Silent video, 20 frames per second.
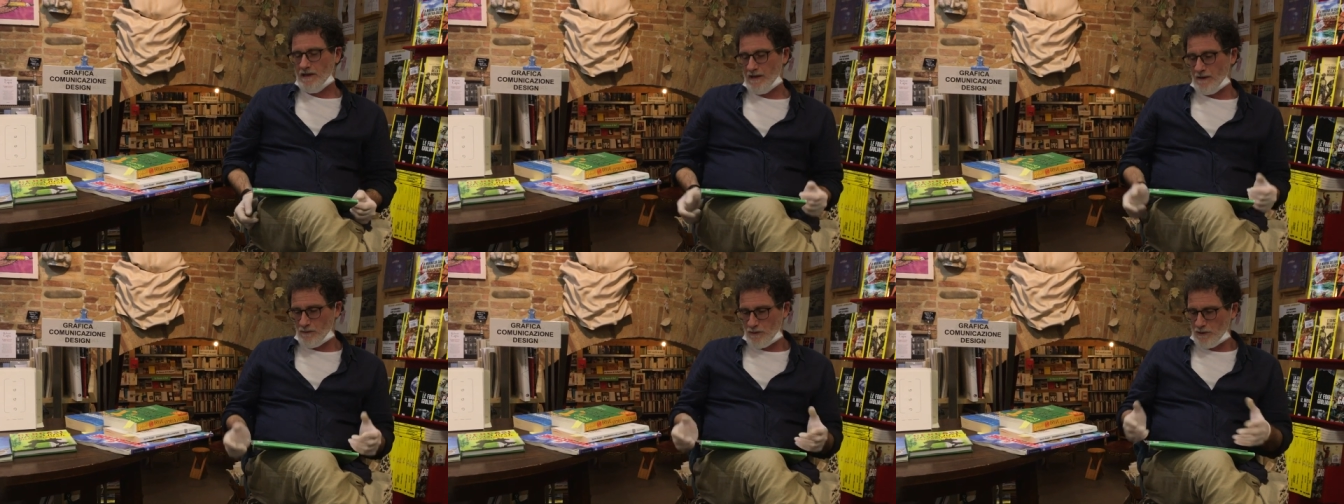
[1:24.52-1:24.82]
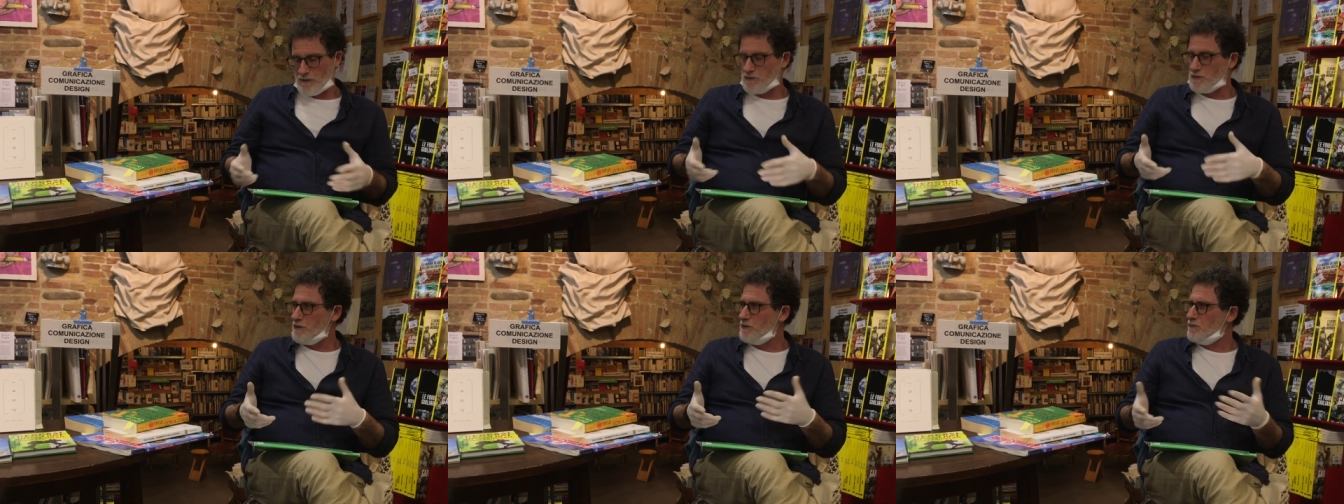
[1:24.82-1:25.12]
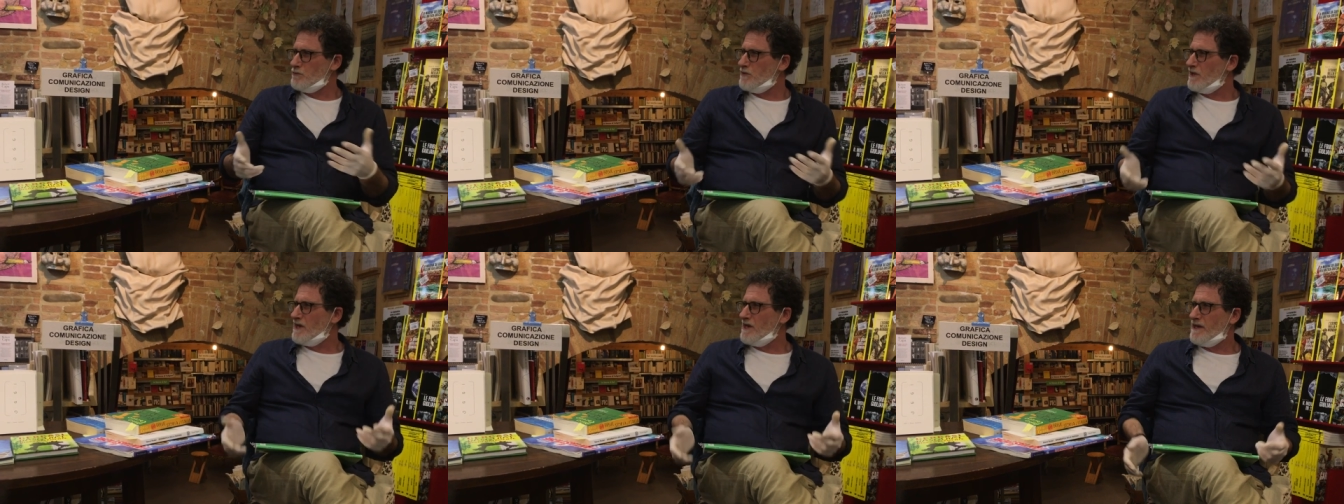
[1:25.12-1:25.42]
e quindi ho
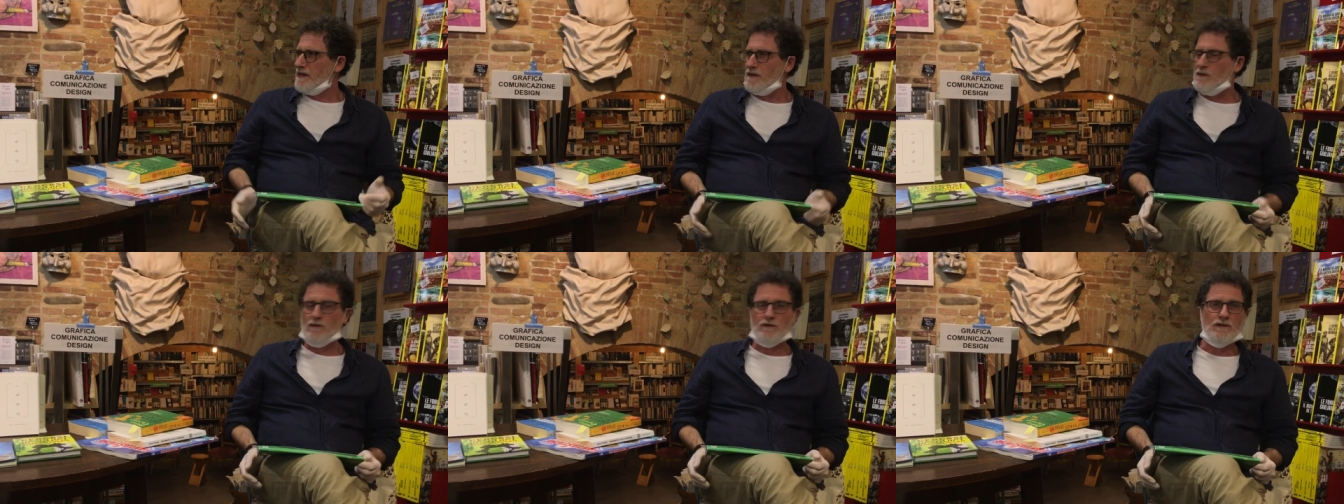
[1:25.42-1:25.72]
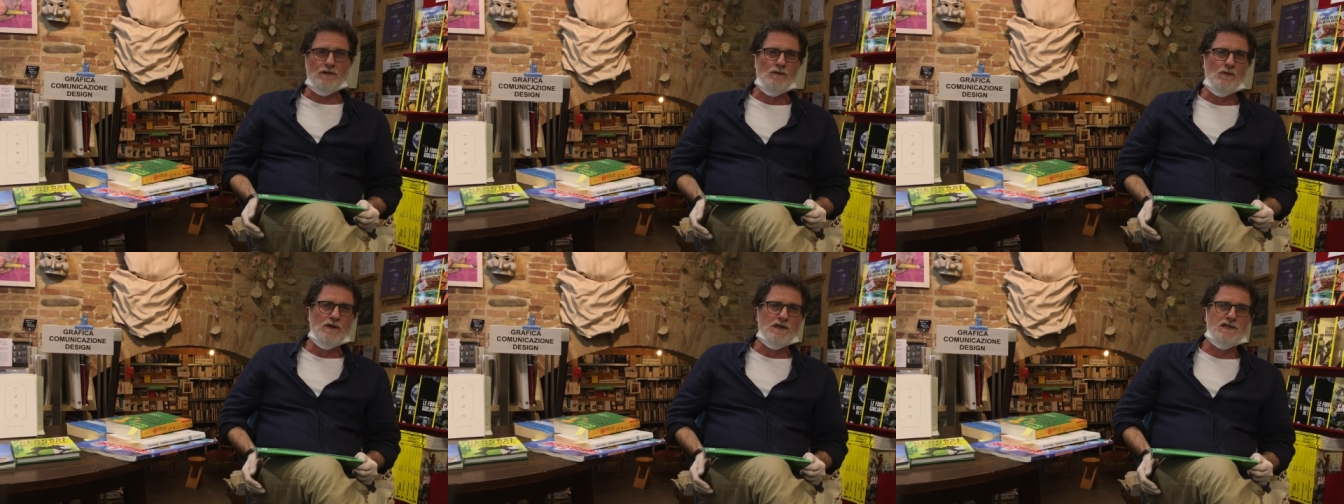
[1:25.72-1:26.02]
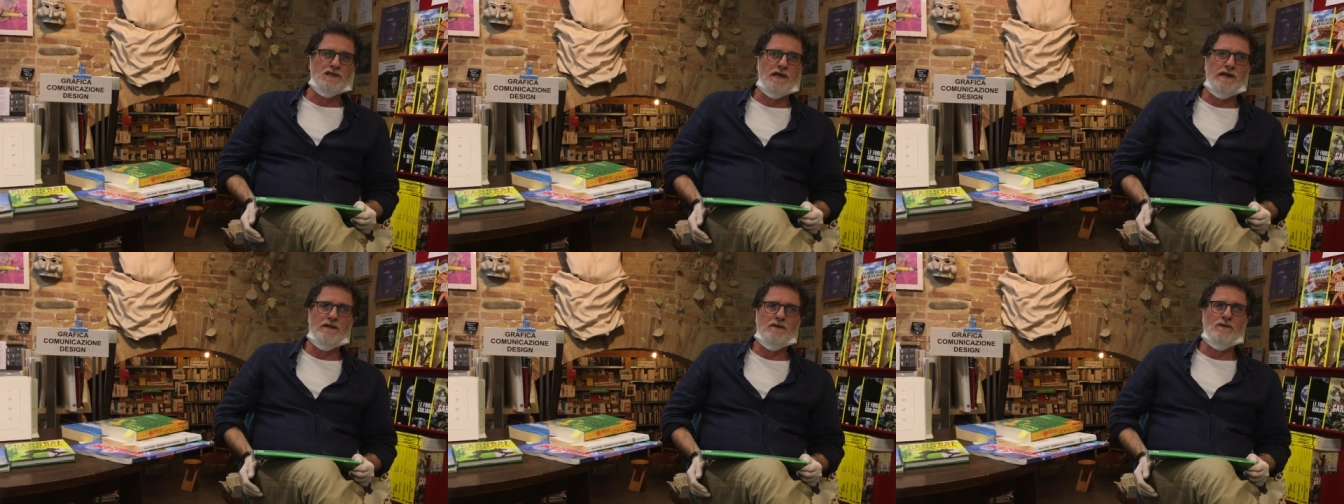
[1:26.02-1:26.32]
scritto un elenco di
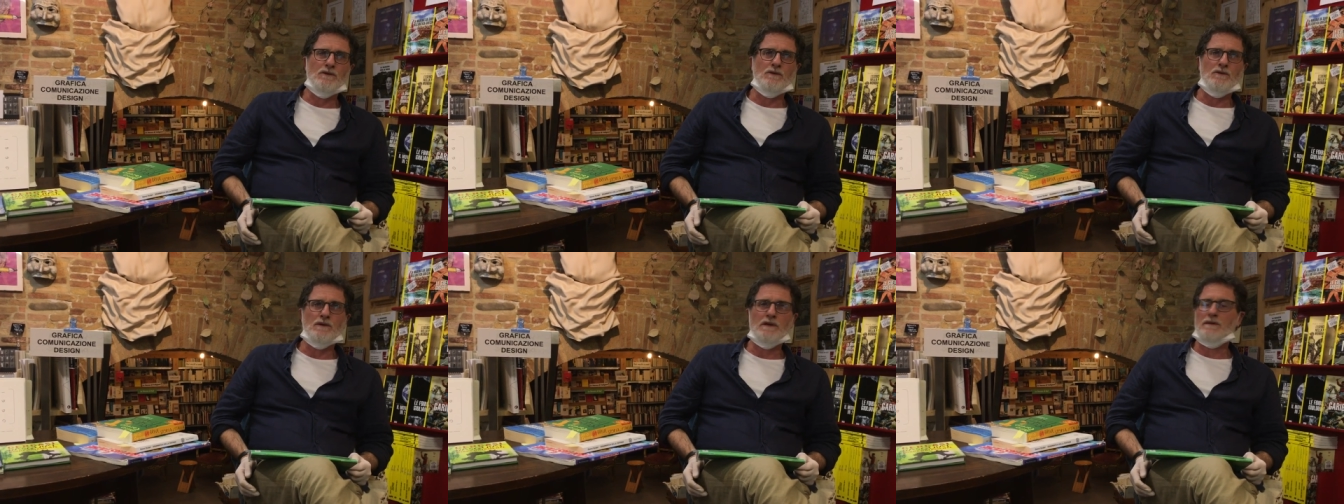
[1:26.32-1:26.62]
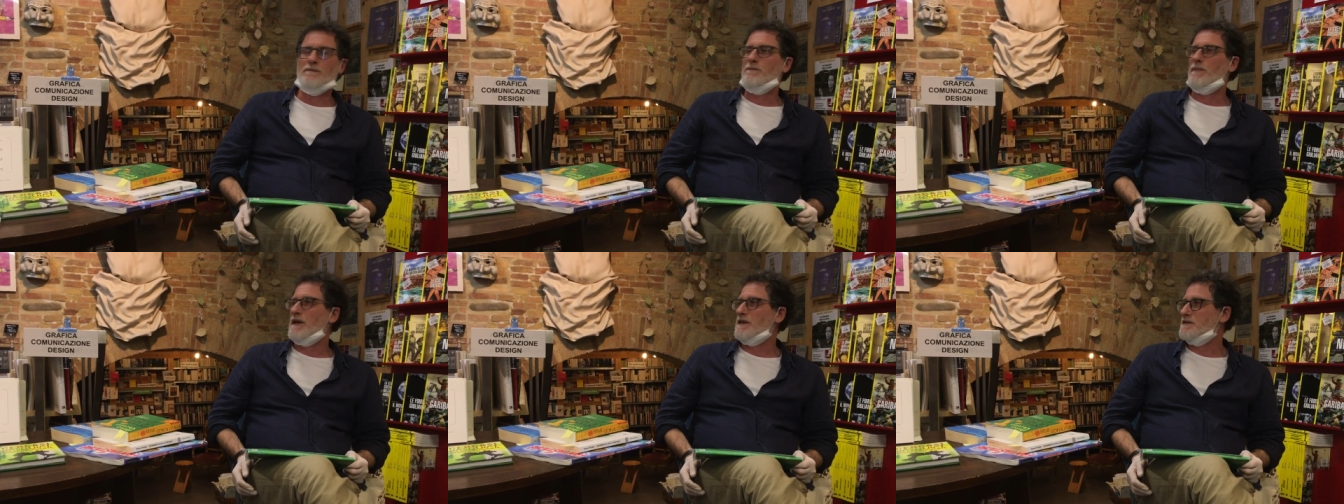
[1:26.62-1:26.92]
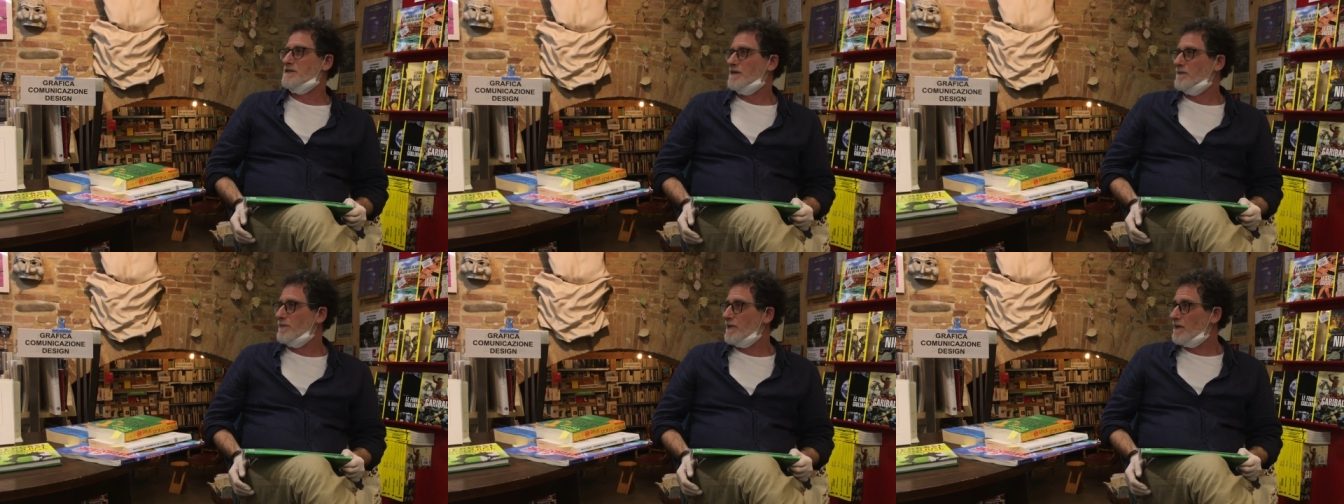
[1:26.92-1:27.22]
200 e
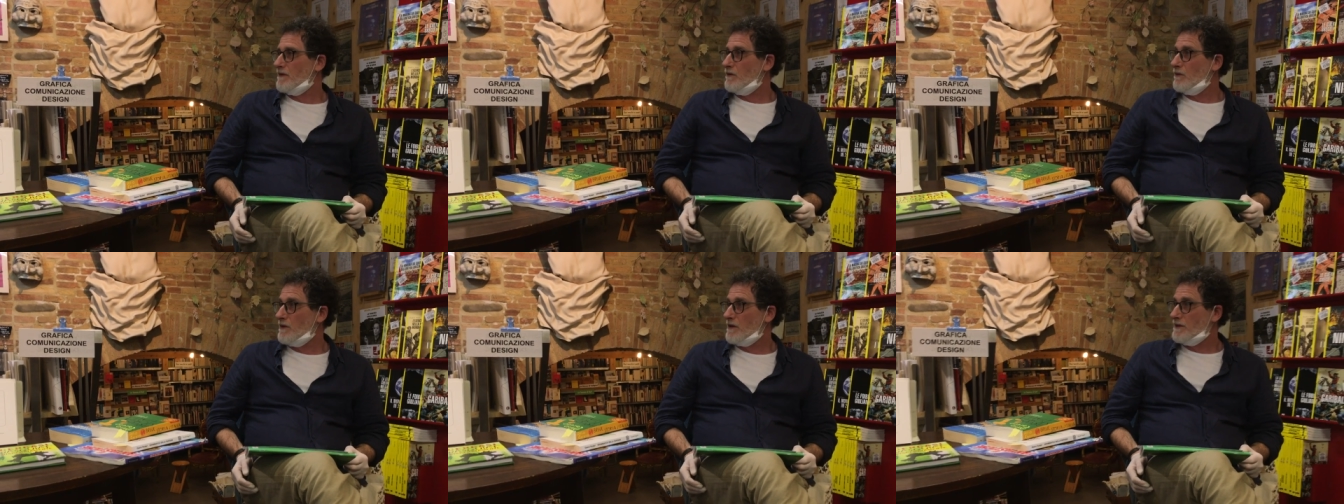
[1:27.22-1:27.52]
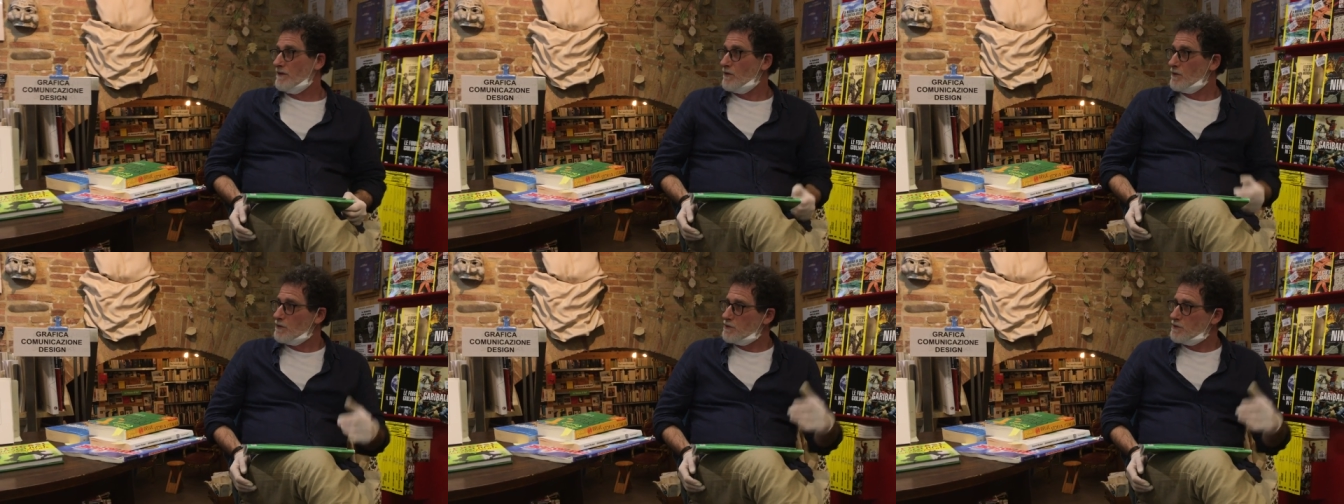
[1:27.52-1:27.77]
passa parole, no?